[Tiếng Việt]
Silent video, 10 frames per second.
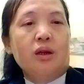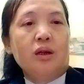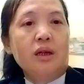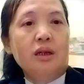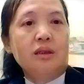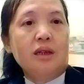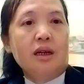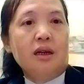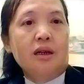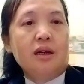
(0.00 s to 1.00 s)
lo giờ thì
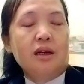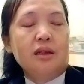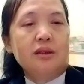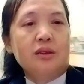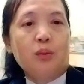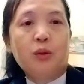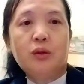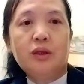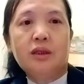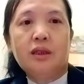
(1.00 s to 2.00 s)
cho
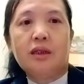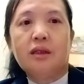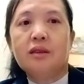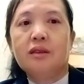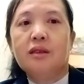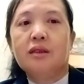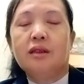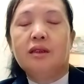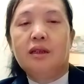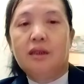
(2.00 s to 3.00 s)
phong dư là
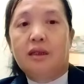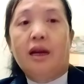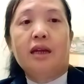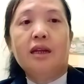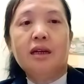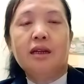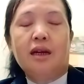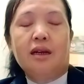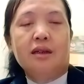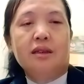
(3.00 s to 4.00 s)
lử hải năng
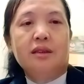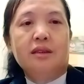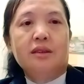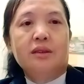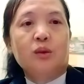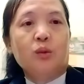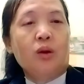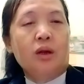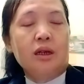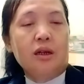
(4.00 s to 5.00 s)
nè
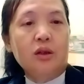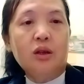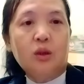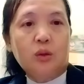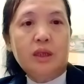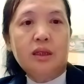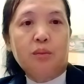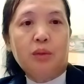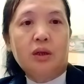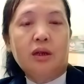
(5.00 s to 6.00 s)
còn lại là nhớ đầu tết
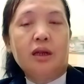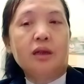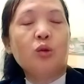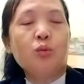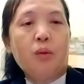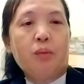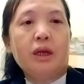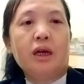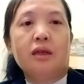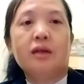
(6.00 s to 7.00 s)
chẳng bao nào lại cũng mua
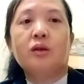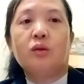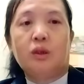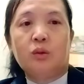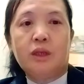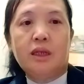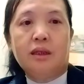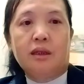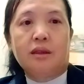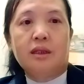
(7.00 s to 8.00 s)
bất nhiệm nhớ đầu lử lúc tết
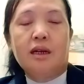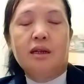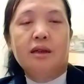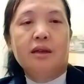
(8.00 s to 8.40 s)
chẳng thiện